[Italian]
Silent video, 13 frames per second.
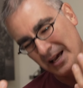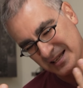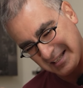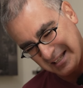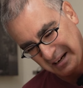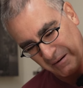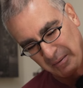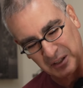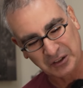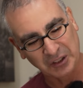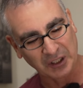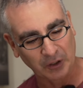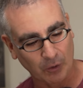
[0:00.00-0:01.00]

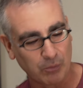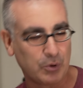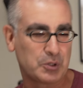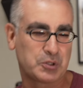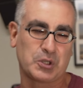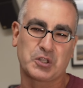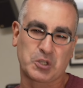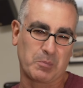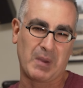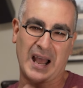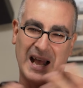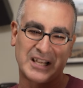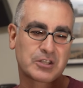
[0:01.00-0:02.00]
estremamente robusto,
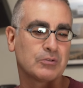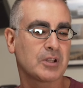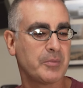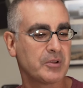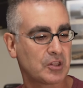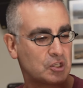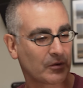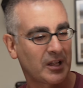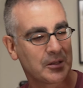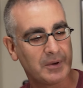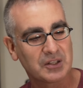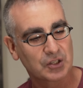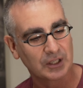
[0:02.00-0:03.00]
insomma assolutamente
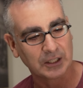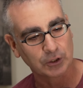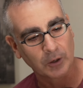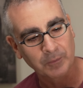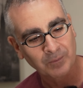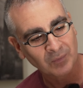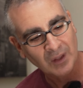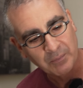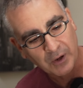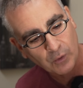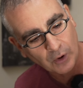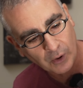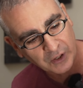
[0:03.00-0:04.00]
sovradimensionato,
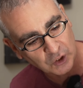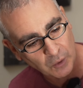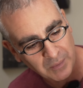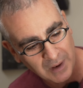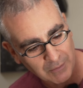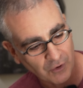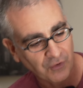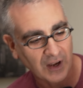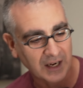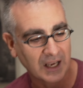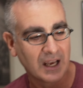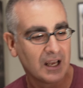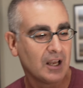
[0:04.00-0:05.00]
per quello che dobbiamo
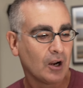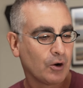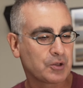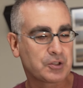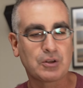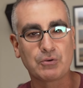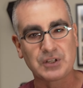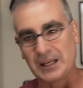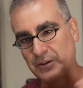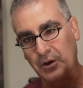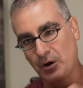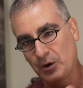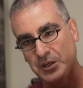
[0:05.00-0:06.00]
fare lo sto
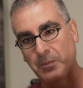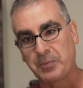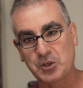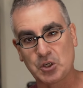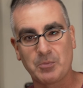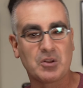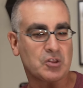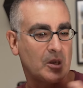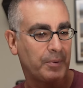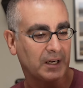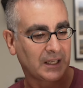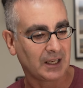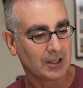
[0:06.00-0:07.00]
usando semplicemente
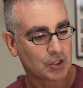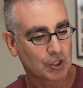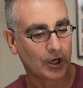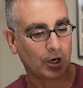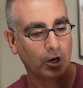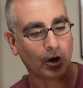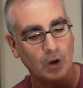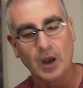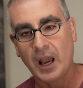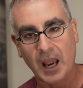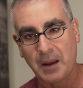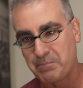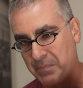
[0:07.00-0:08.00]
perché ce l'ho,
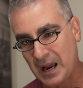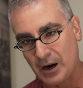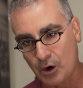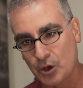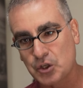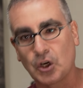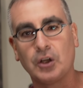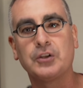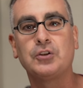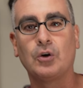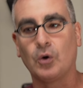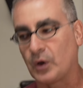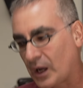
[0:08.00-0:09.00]
è bello
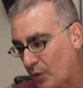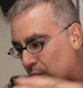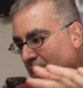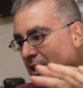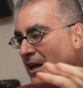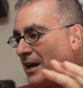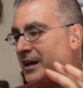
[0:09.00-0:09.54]
solido, ora qui